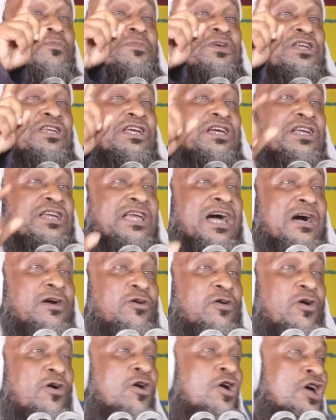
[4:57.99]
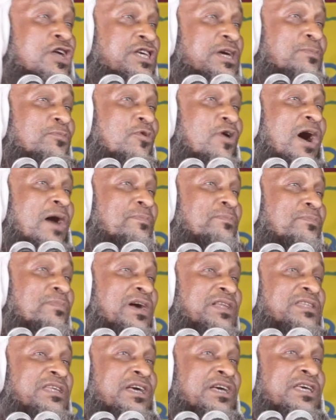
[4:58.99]
মিটিং ডাকলো যে
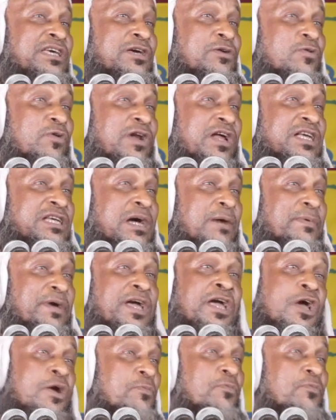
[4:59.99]
মোহাম্মদকে কি করা যাবে